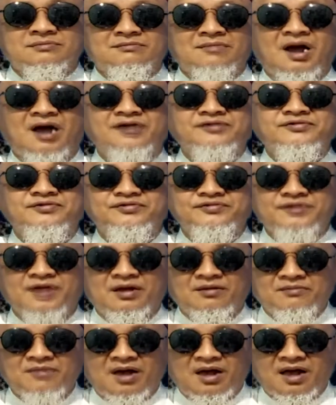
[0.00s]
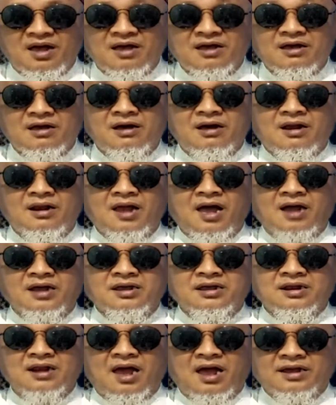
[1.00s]
Maksudnya mbah,
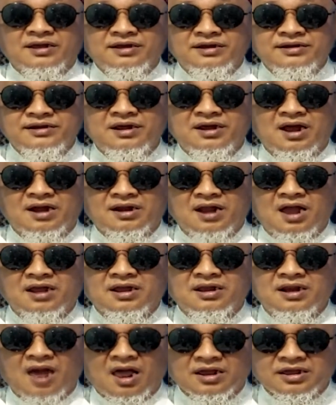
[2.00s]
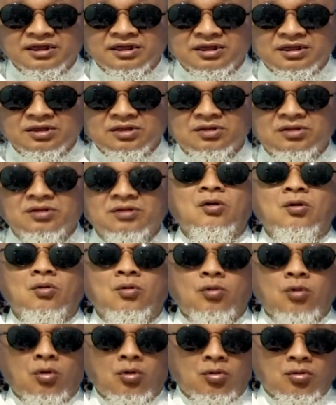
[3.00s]
laki-laki dengan laki-laki.
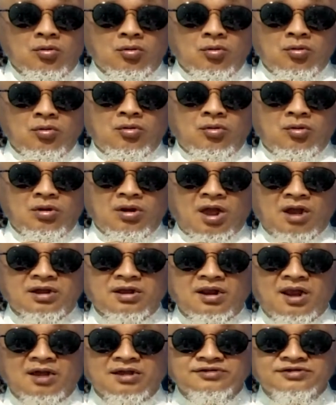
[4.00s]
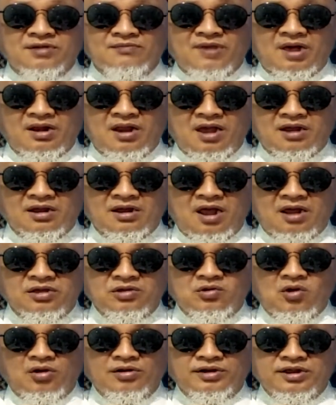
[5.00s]
Loh, laki-laki sama
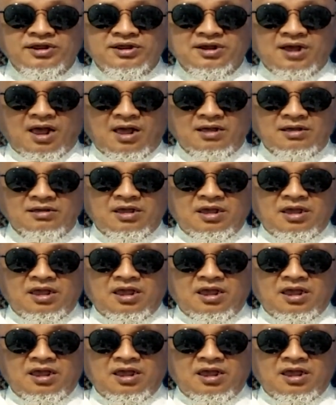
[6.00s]
laki-laki kok nikah?